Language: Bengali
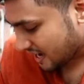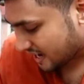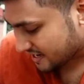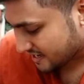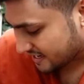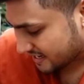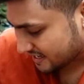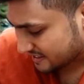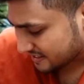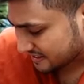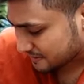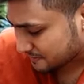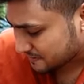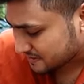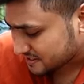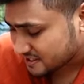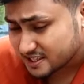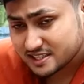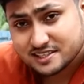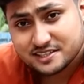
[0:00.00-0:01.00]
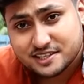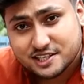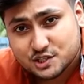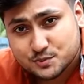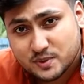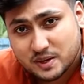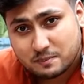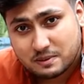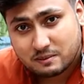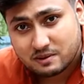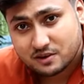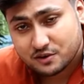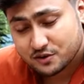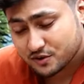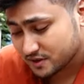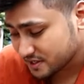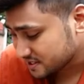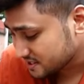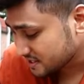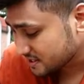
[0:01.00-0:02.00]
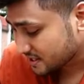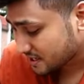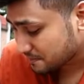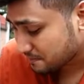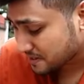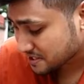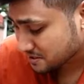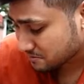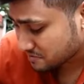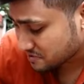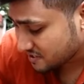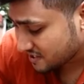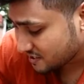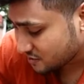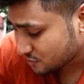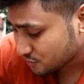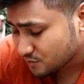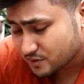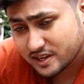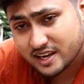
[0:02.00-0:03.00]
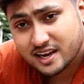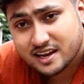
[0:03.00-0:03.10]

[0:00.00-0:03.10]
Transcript: আর এখানে দেখতে পাচ্ছেন ডিস ব্রেক ব্যবহার করা হয়েছে তার পাশাপাশি কিন্তু